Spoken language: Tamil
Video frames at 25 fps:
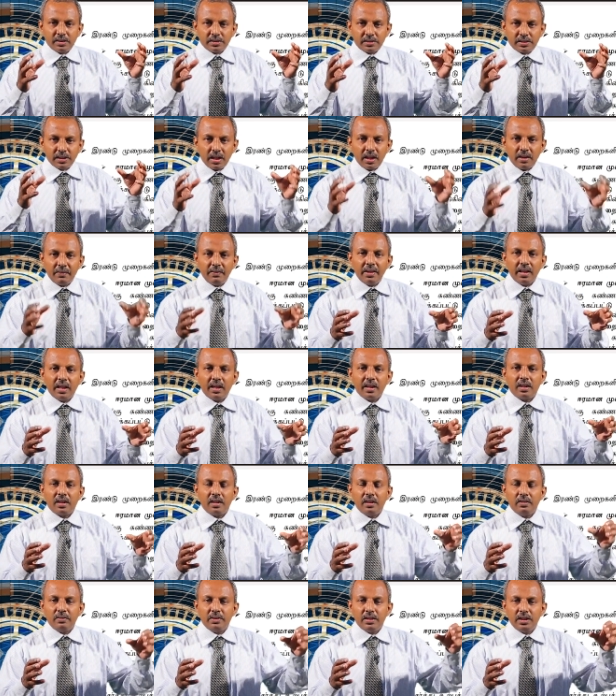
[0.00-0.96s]
தேவையான
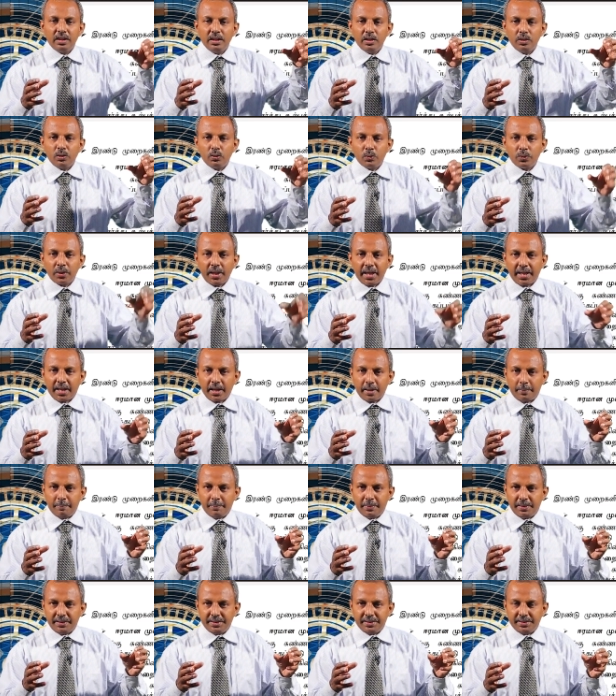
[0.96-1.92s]
அளவுகளில்
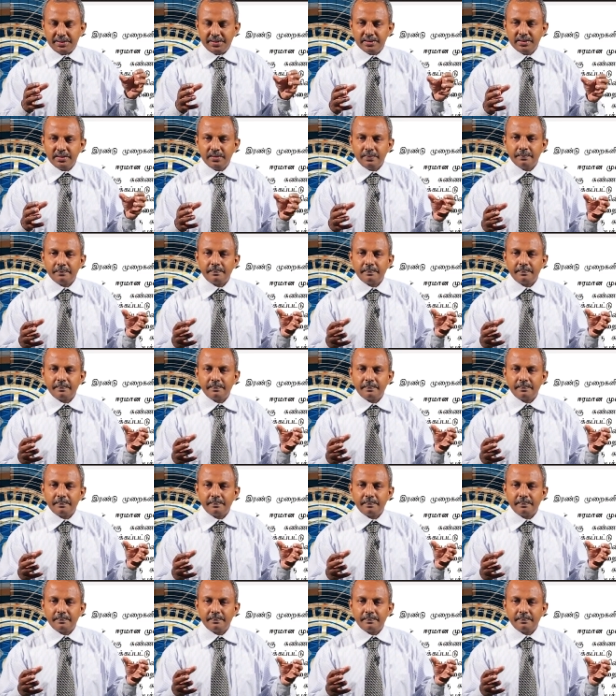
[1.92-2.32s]
உடைக்கப்பட்டு